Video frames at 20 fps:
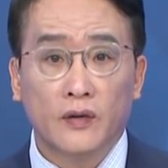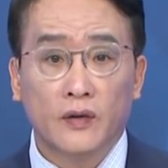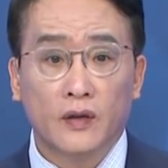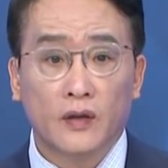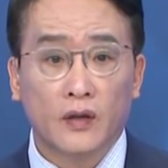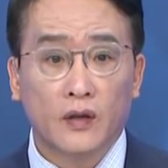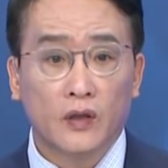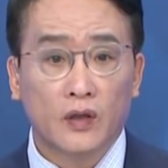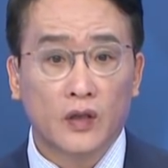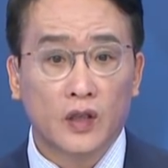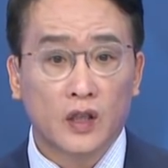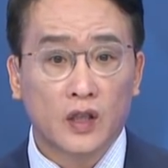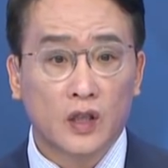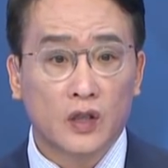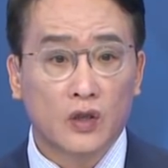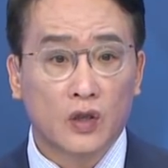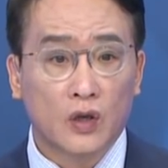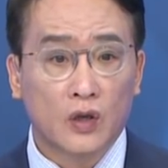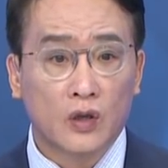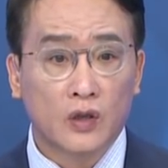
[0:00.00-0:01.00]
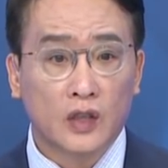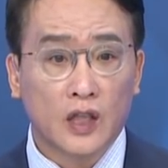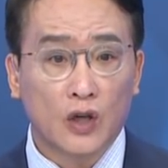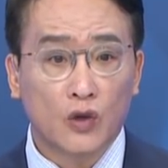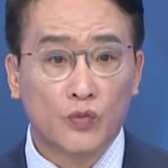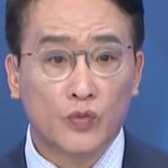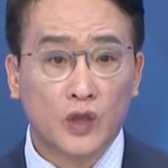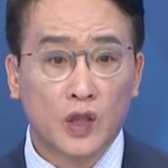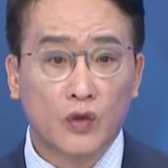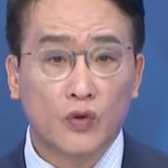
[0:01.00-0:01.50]
어, 현대제철 잘
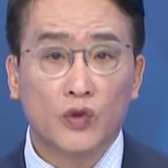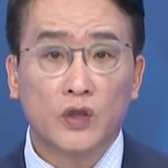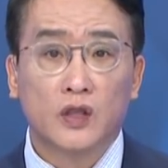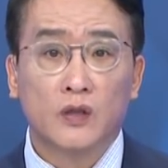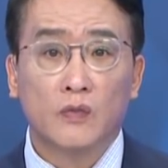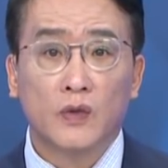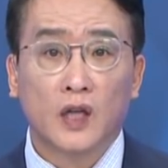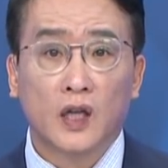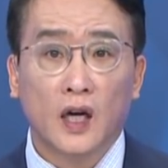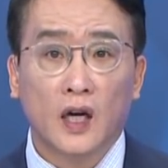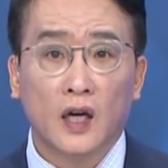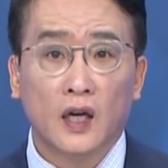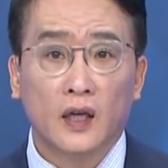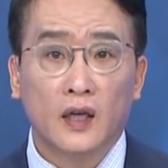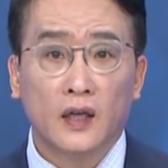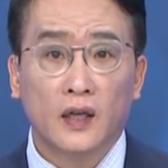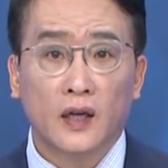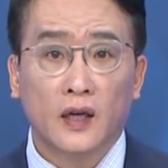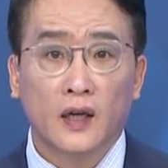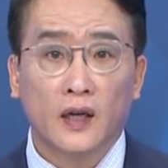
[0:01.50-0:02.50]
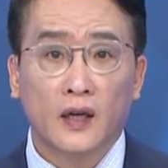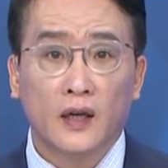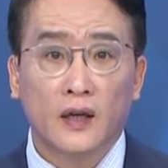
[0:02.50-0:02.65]
움직이고 있습니까? 예.